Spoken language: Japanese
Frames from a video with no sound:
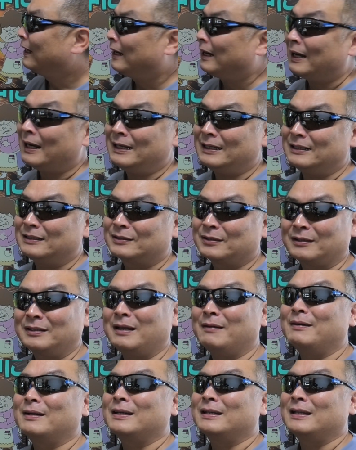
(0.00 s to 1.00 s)
はいそん
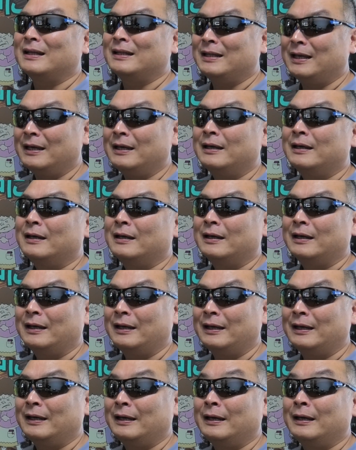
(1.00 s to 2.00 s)
なわけでね、
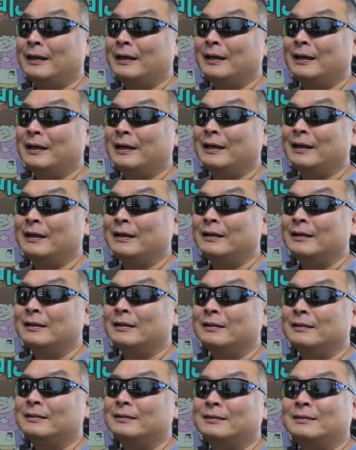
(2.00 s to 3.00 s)

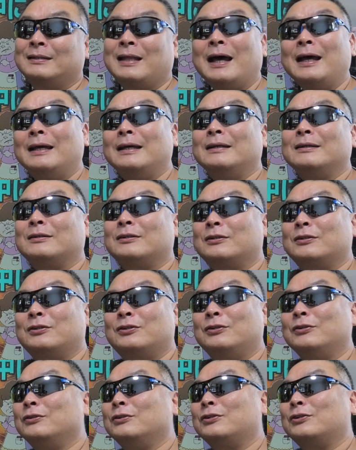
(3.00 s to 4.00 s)
えー、第
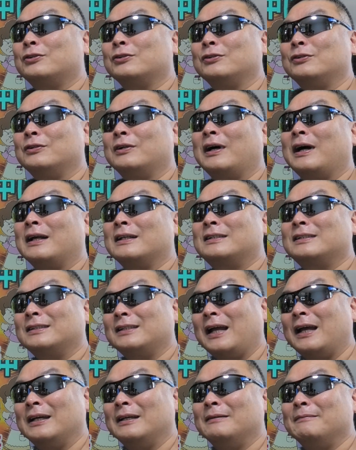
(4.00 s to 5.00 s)
98
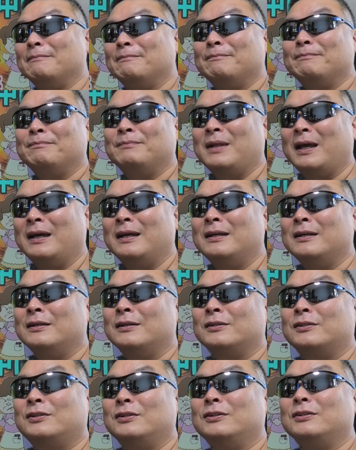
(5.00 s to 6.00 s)
代ね
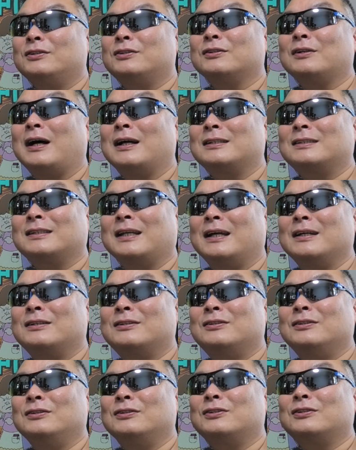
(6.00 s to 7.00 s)
98代
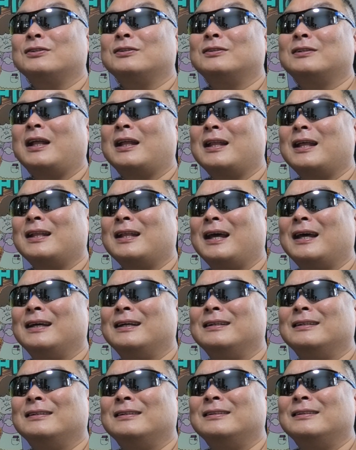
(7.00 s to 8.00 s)
97代
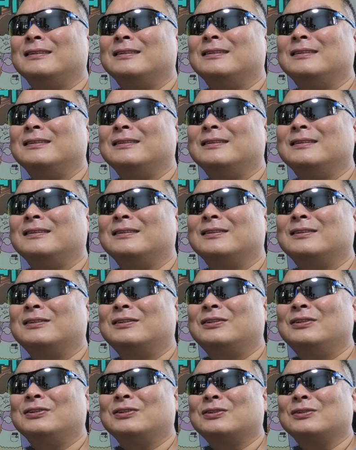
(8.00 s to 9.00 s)

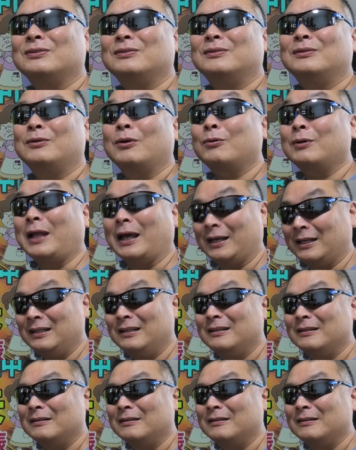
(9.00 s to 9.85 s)
96代